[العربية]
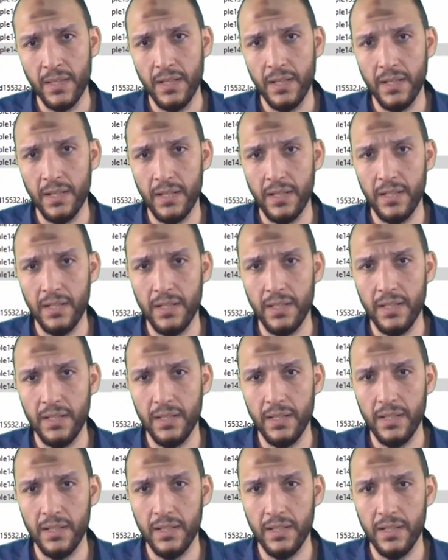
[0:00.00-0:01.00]

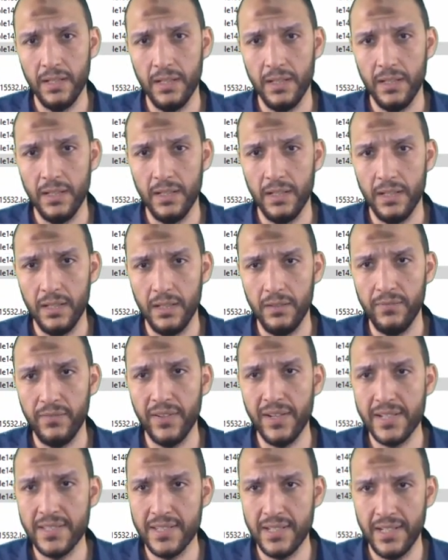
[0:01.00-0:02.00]

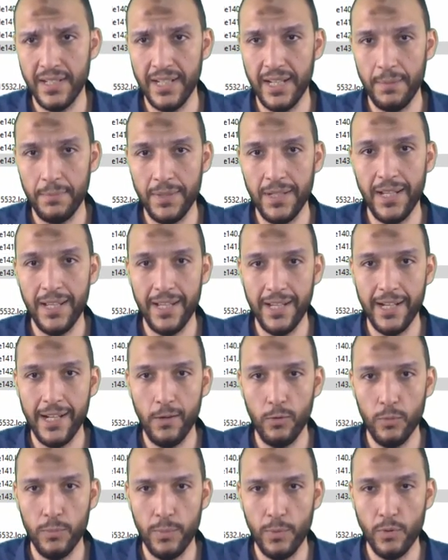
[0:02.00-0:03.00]
الفايلز اللي احنا عاملينها يعني
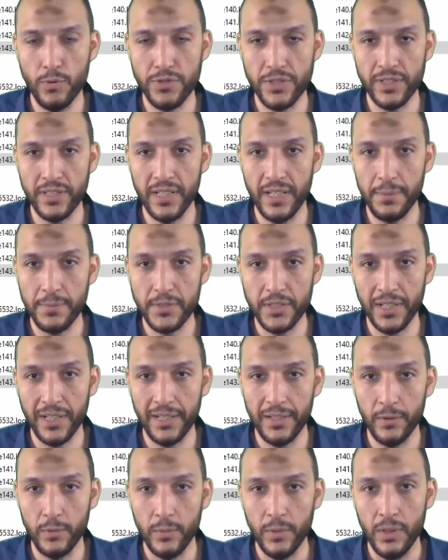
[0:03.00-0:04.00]
او البروجكت اللي احنا
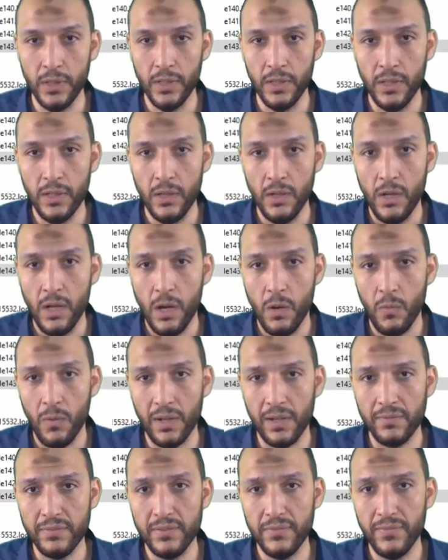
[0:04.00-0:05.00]
شغالين
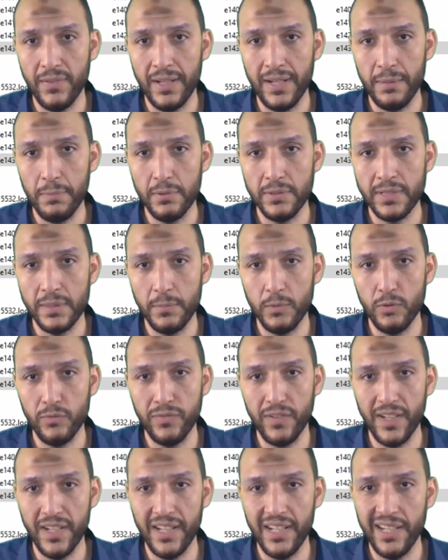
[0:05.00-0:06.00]
وعرفت فاريبل سميته
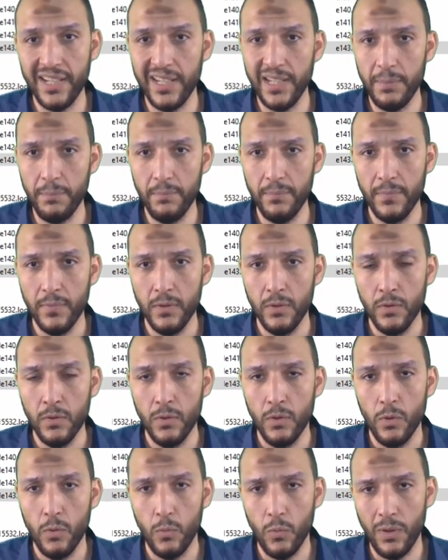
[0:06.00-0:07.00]
فايل نيم
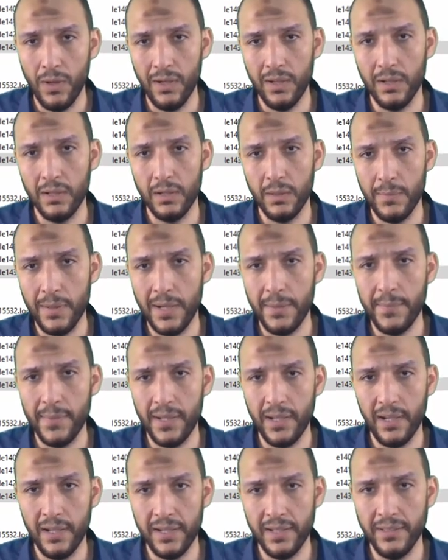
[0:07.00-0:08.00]
وهقرا بقى
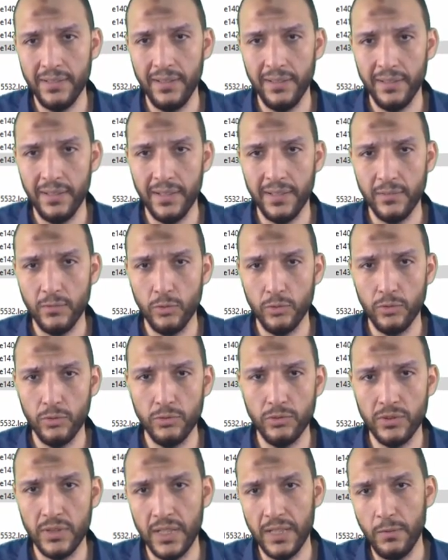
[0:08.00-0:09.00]
هريد اللاين تو تو
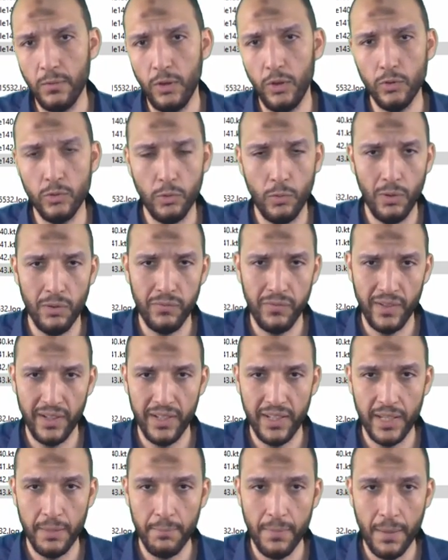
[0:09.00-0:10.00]
سترينج واحطه جوه الفايل
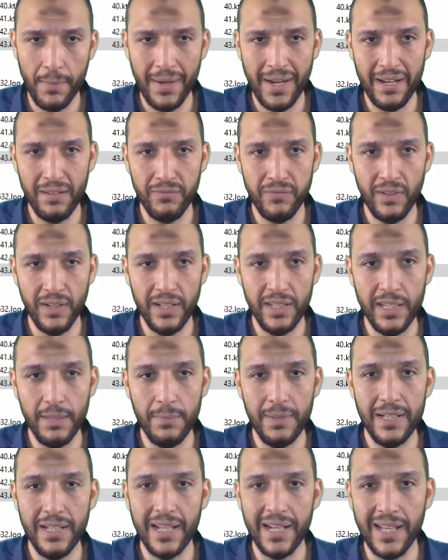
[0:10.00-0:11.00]
نيم بقى معايا الفايل نيم
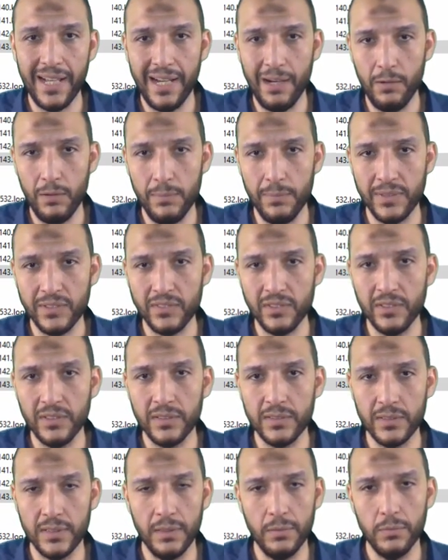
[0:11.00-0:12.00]
اللي انا او
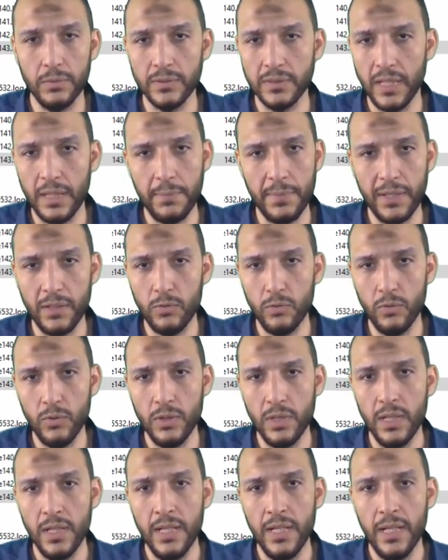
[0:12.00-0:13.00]
المسار او زي ما يكون
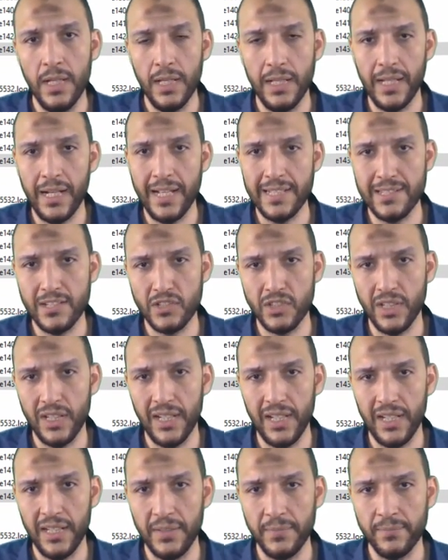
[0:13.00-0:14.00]
اللي انا عايز اشتغل عليه